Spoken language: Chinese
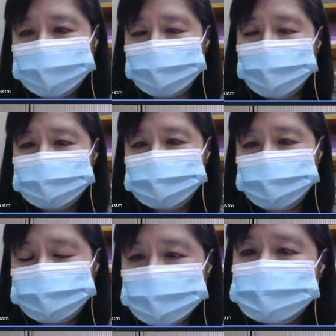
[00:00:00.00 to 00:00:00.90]
然后它
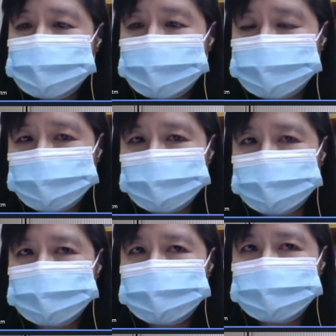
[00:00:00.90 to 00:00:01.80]
从地下
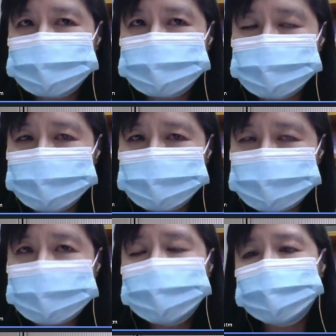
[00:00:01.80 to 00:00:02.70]
的
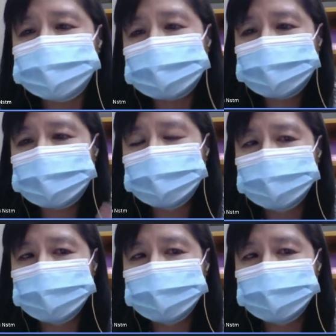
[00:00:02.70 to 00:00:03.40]
三楼到